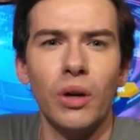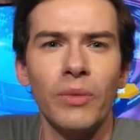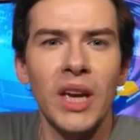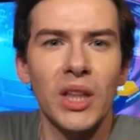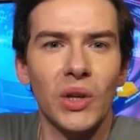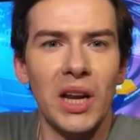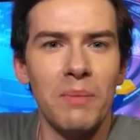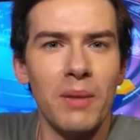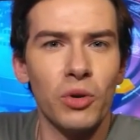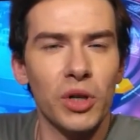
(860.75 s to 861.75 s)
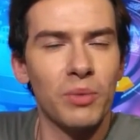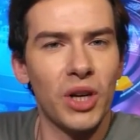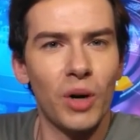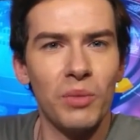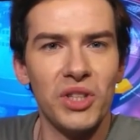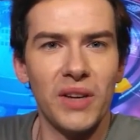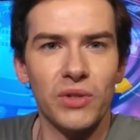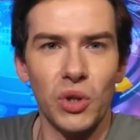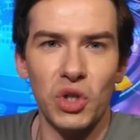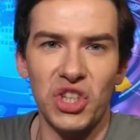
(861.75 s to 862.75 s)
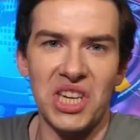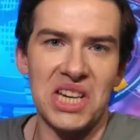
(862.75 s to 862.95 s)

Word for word: no to lepiej może przerobić jak coś